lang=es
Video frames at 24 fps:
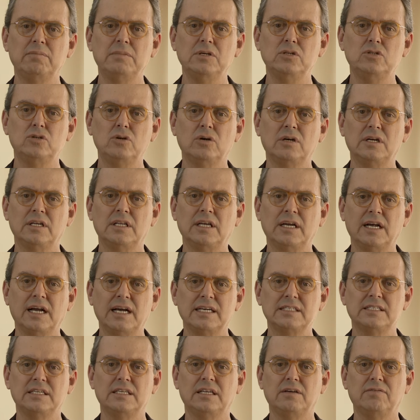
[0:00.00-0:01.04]
emisiones de
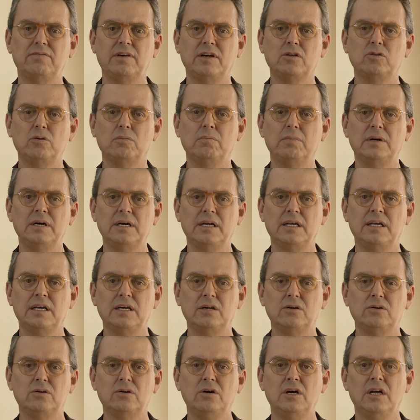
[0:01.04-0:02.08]
gases de efecto
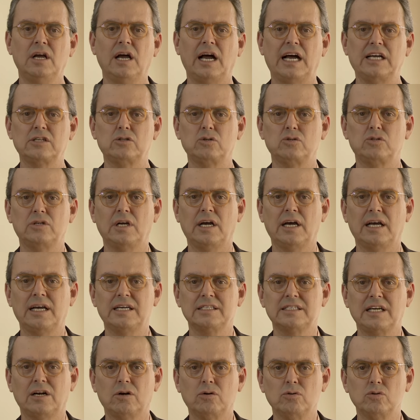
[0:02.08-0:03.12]
invernadero
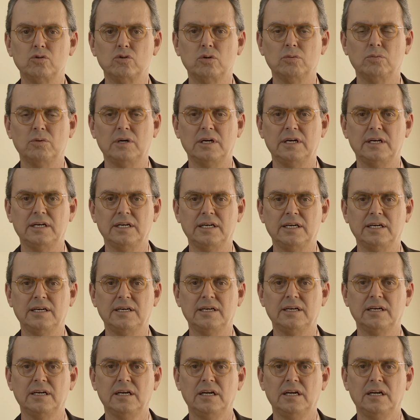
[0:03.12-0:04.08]
asociadas al consumo de energía.